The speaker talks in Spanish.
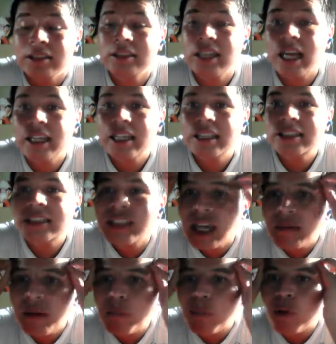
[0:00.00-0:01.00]
Nadie
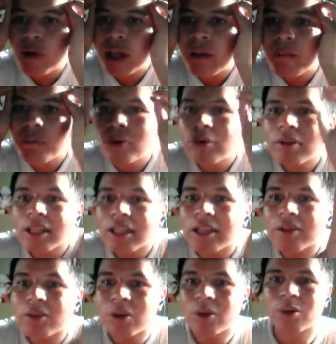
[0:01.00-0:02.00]
sabe por qué putas
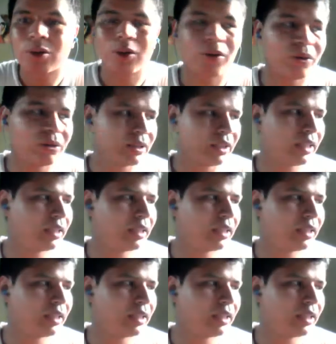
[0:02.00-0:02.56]
el torogoz